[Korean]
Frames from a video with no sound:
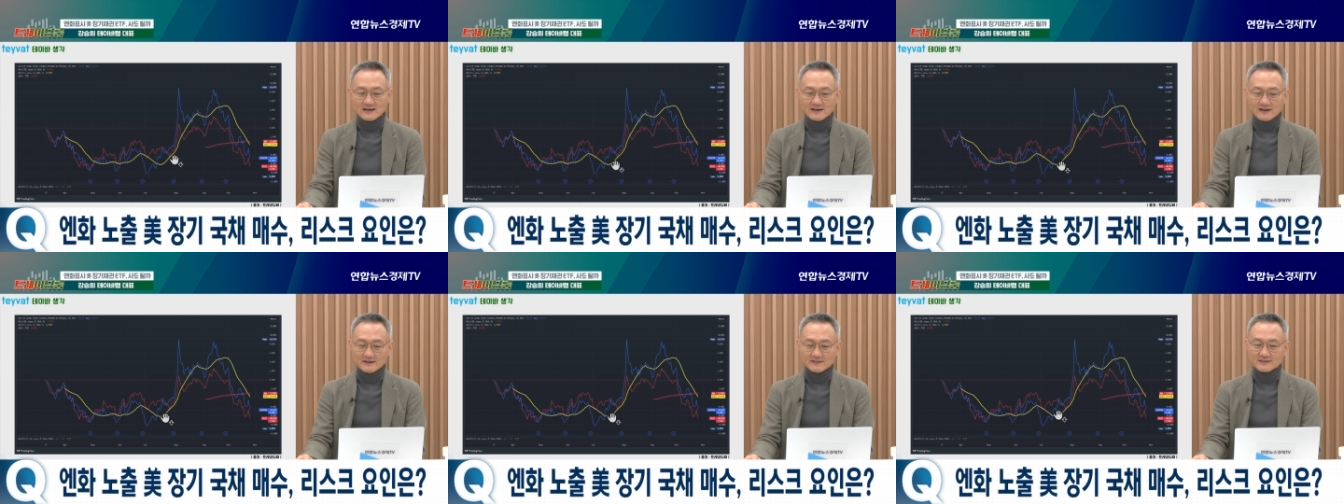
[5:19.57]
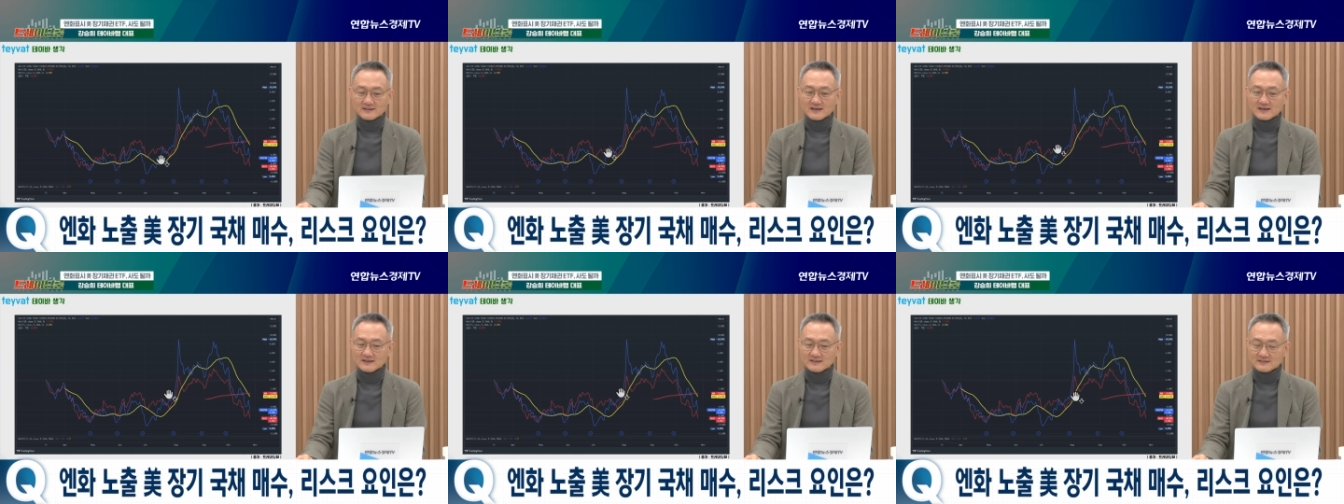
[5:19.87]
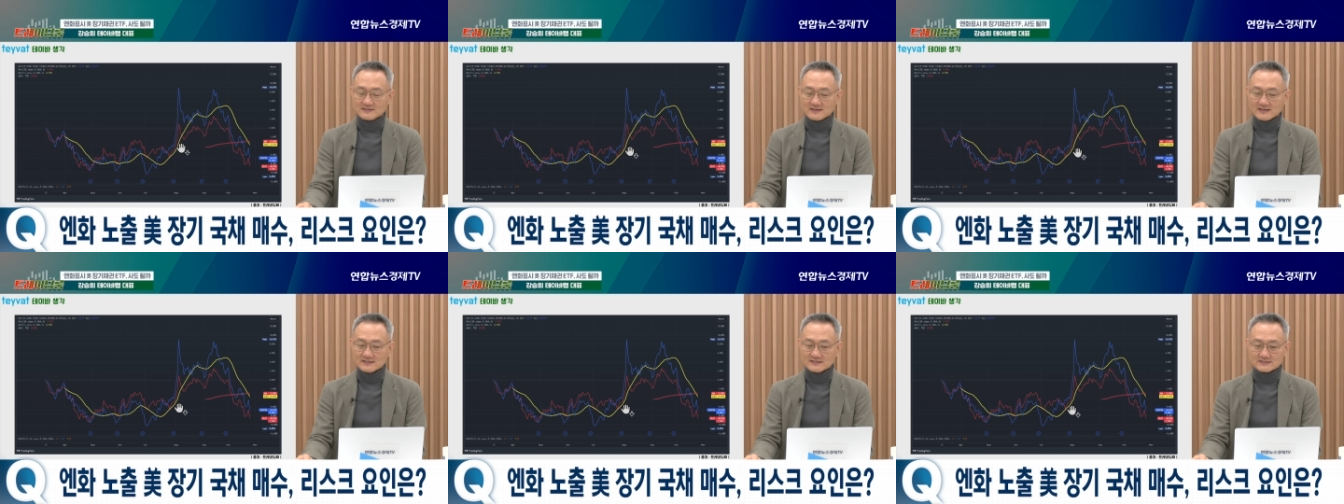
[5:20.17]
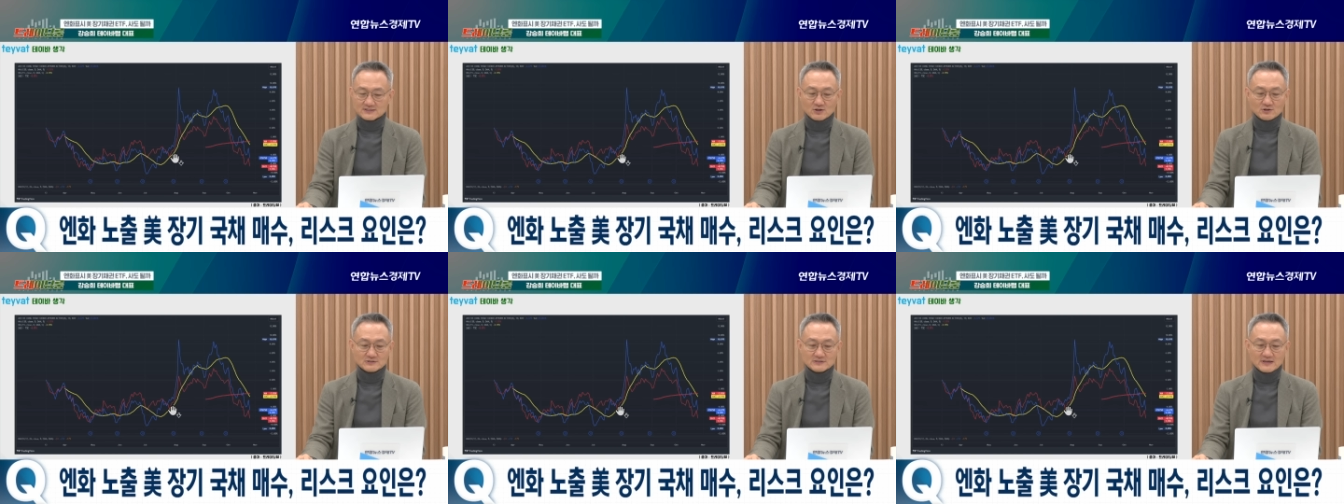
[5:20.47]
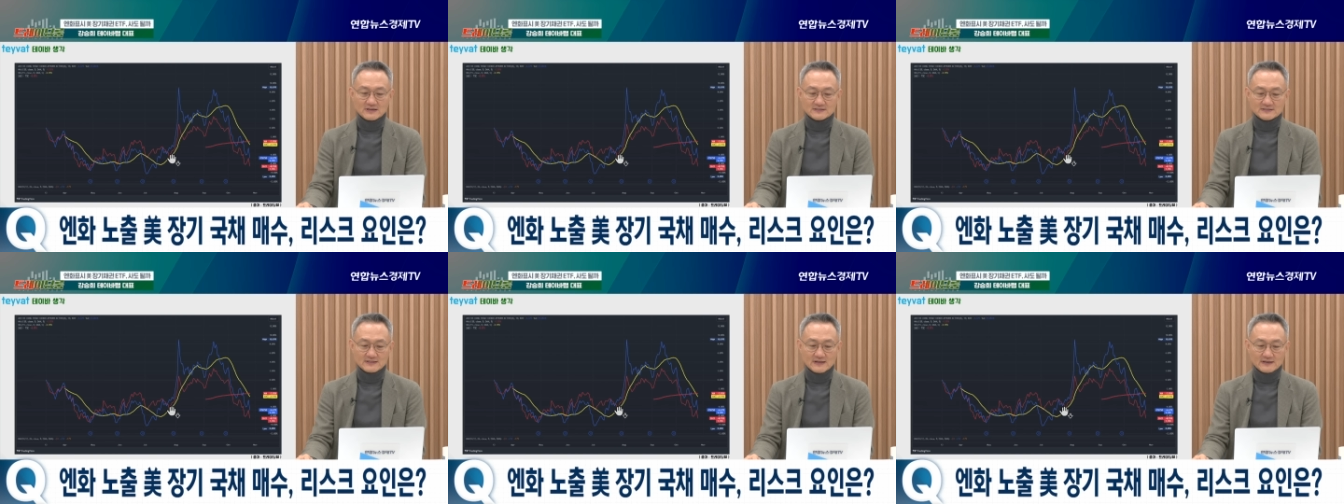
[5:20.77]
엔캐리 트레이드
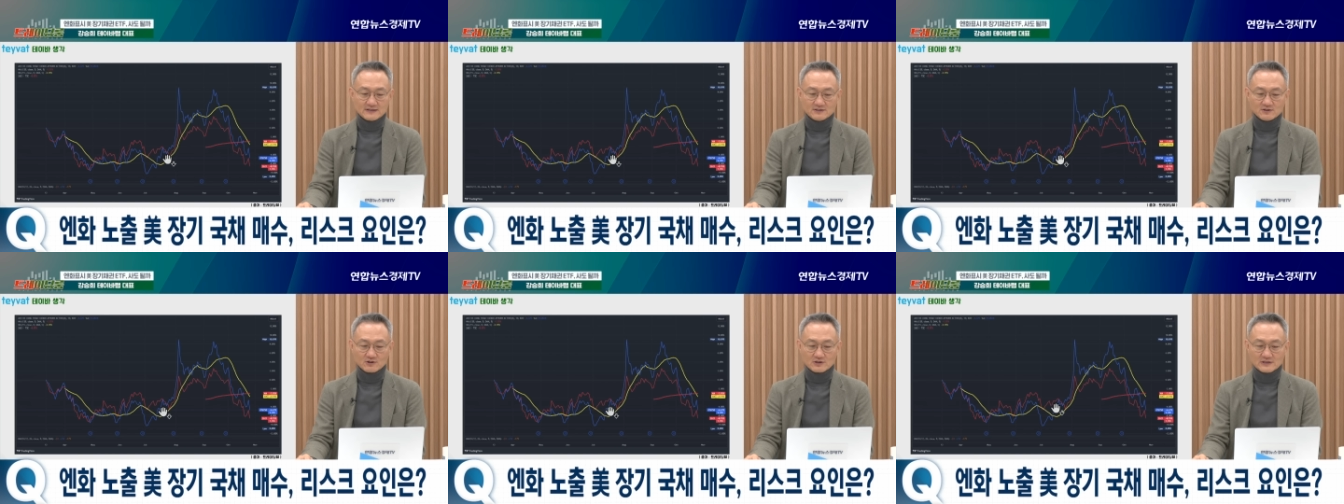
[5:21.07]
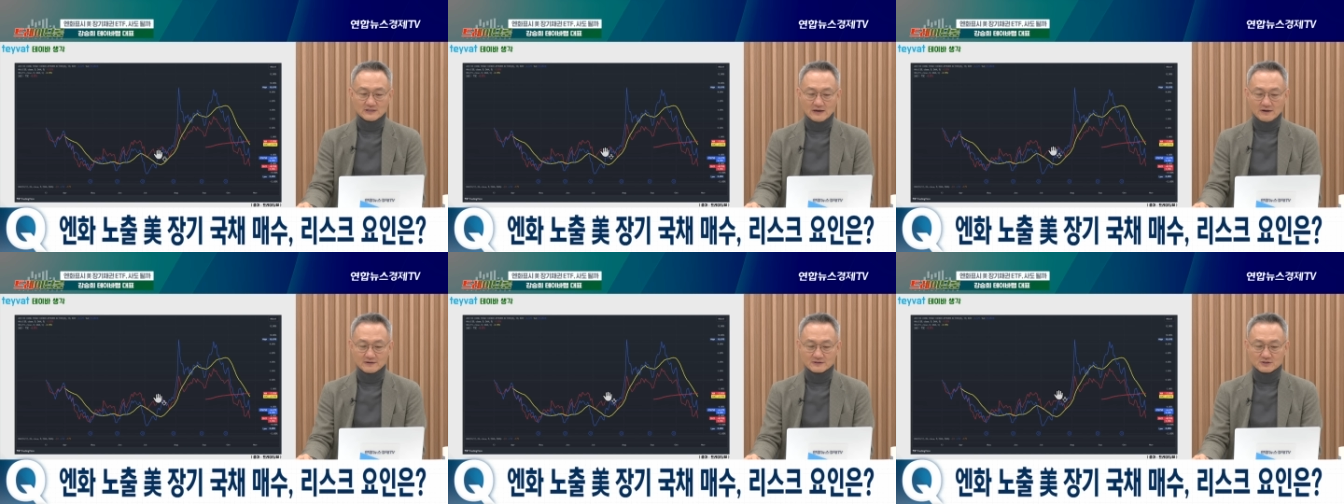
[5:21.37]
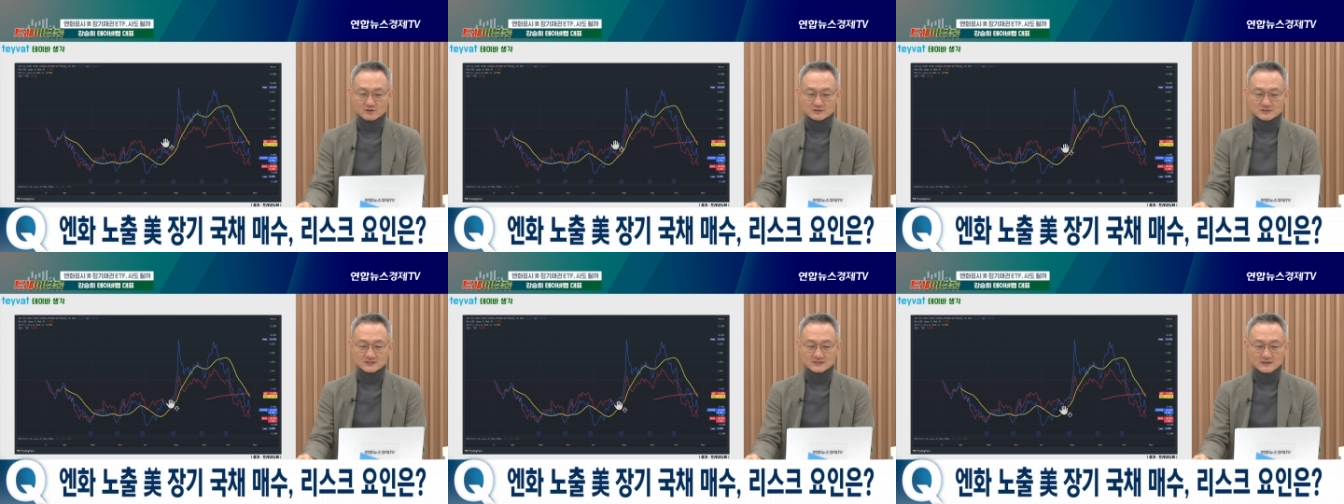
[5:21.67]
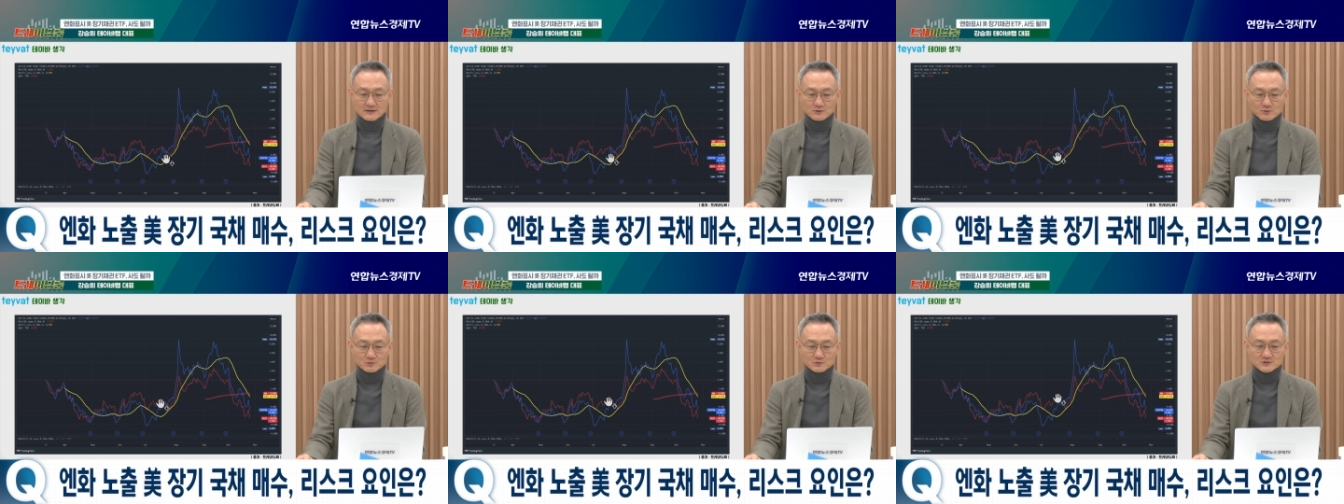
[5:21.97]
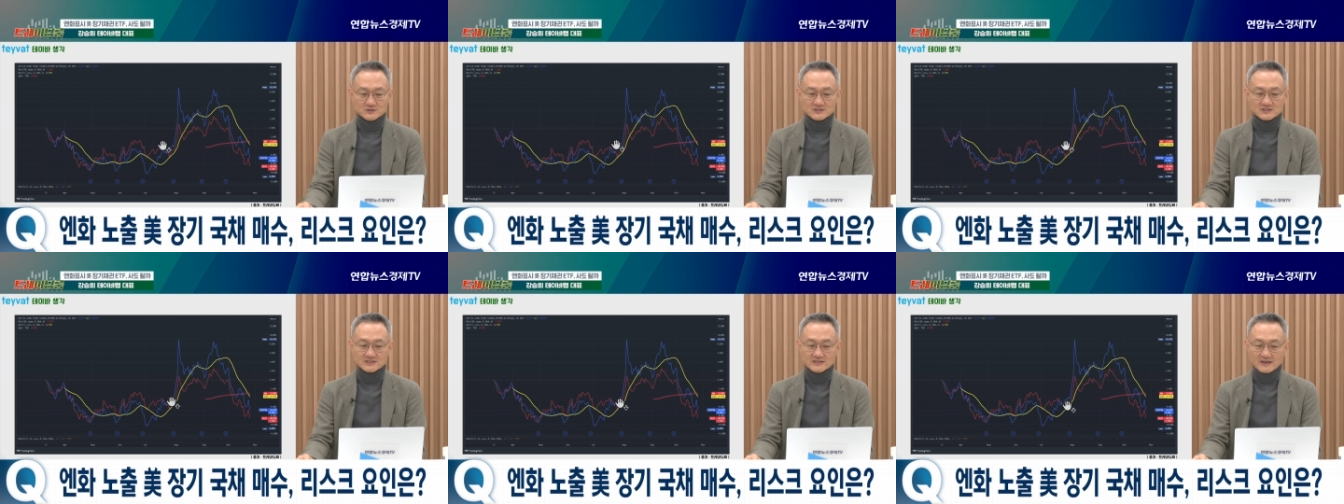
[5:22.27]
청산이다 이렇게 나왔던 시기가 요
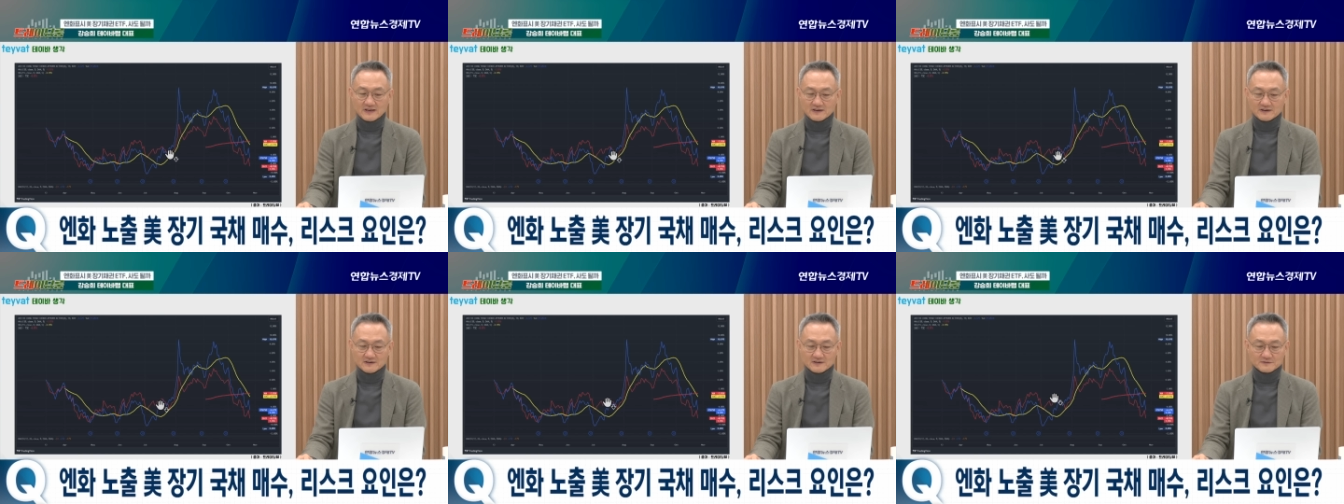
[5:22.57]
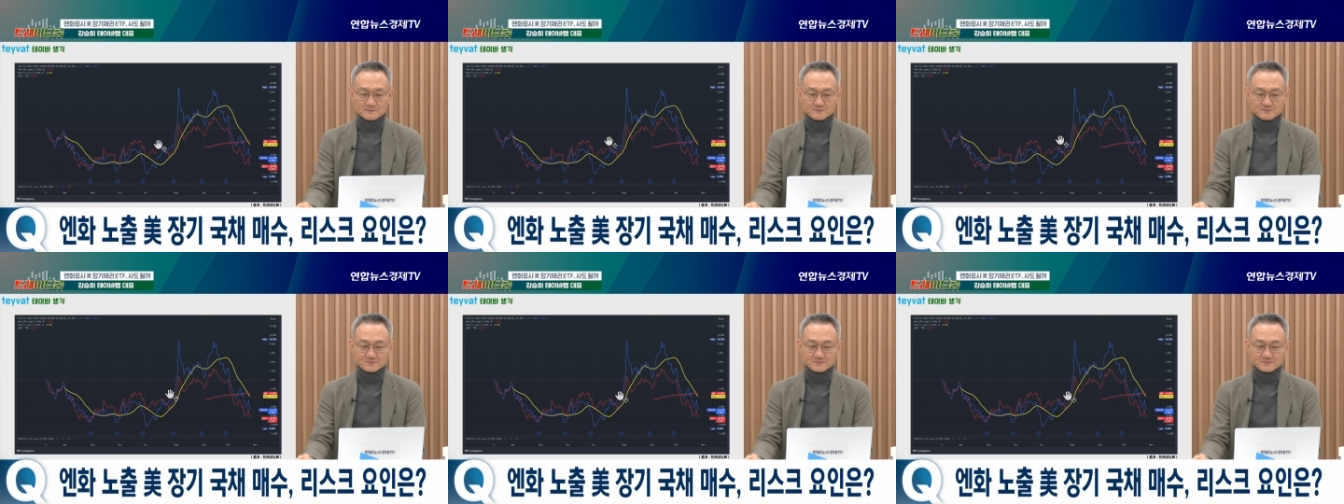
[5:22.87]
시기예요.